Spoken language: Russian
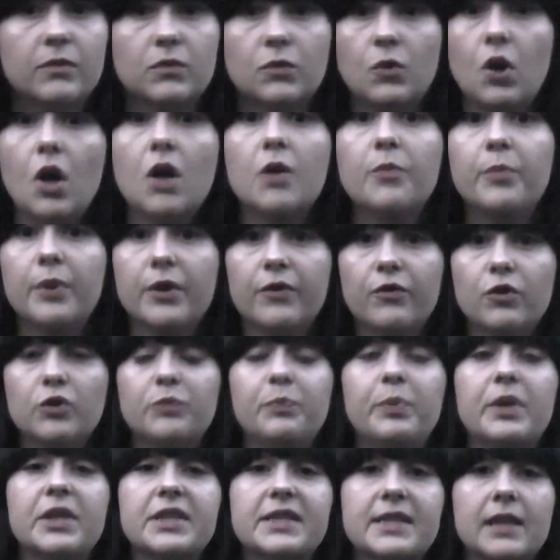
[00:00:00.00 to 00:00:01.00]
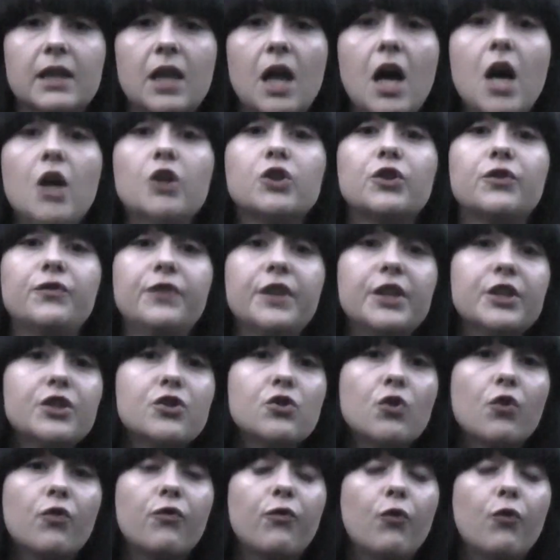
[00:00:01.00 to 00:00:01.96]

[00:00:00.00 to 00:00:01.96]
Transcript: как бы вот присылают видео,